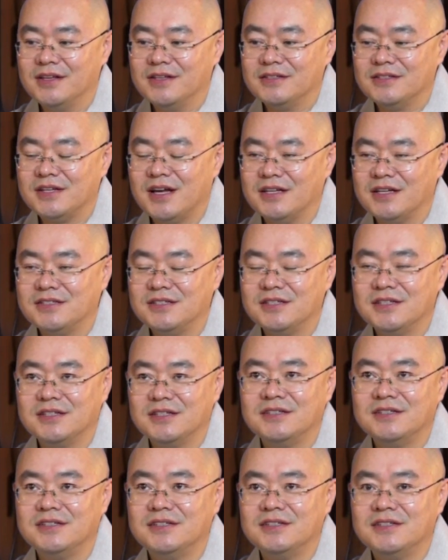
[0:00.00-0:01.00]

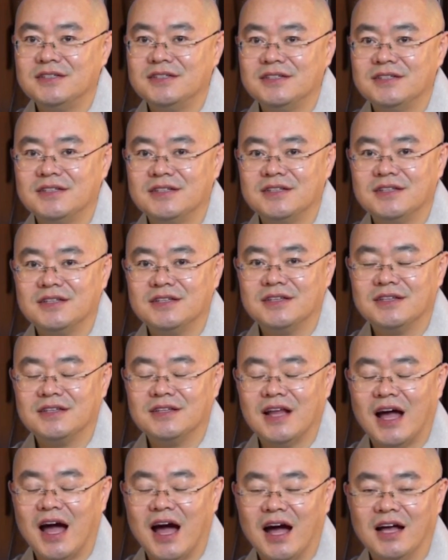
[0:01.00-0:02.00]
자식을
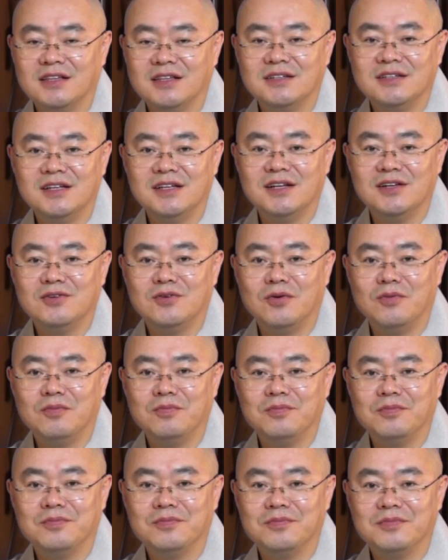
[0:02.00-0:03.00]
아들 일곱,
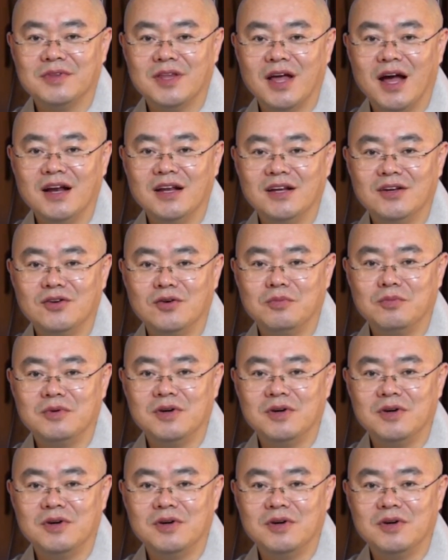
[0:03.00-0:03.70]
딸 일곱을